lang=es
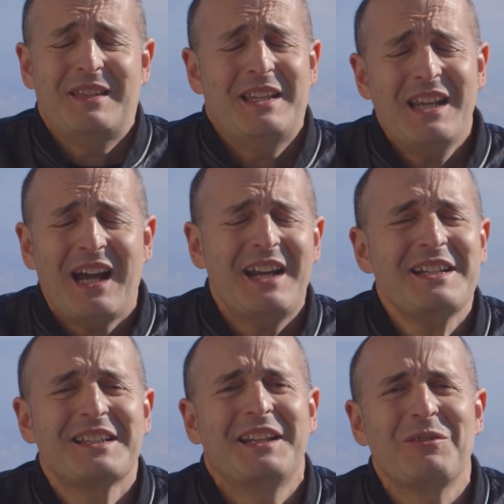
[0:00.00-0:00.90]
tenía
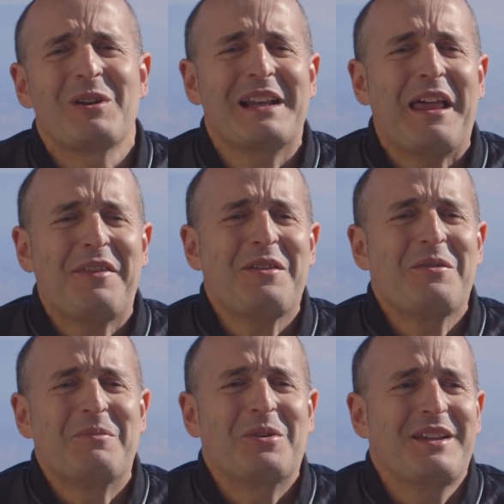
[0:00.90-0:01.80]
ganas de tener una
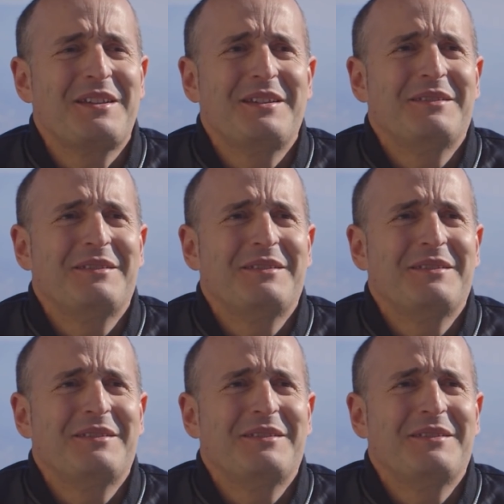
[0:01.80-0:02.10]
relación porque